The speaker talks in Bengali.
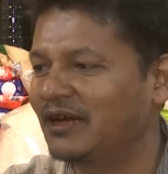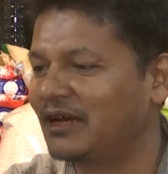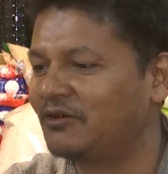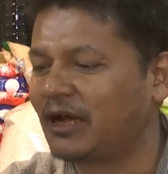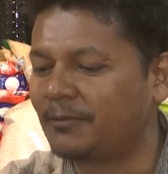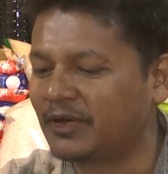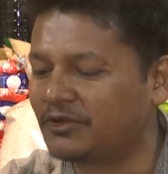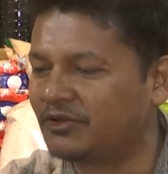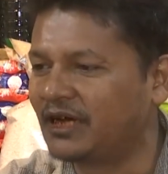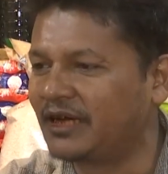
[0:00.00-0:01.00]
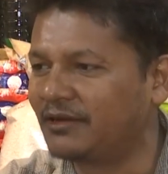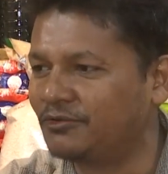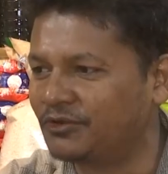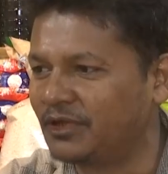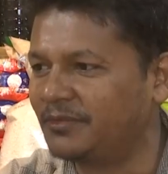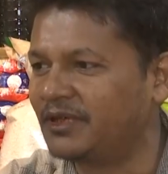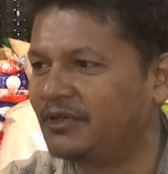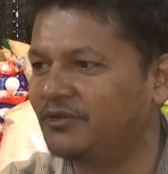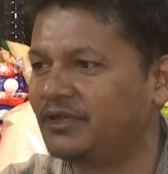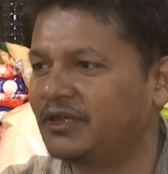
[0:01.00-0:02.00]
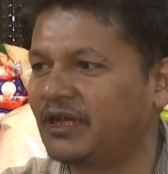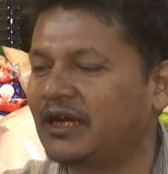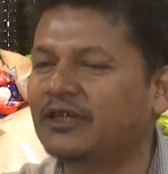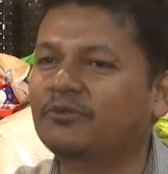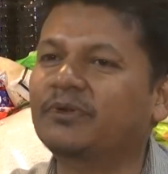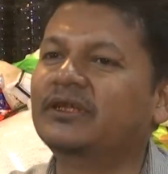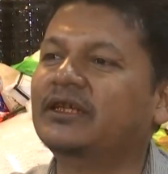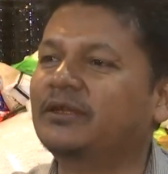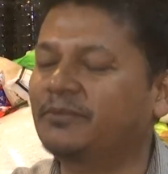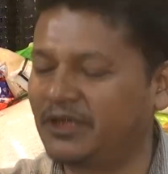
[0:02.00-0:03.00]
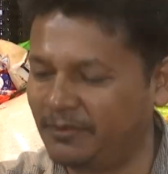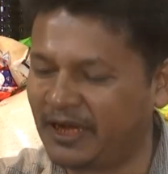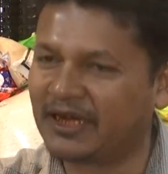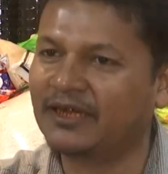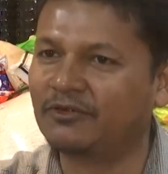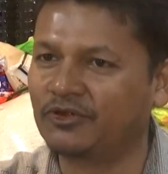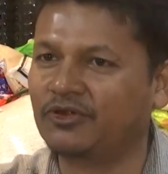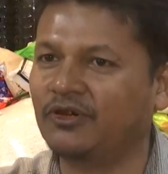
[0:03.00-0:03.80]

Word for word: এখন আমরা যদি আনি খুচরা বিক্রি করতে যাই কাস্টমারের সাথে বেশি বার্গেনিং করতে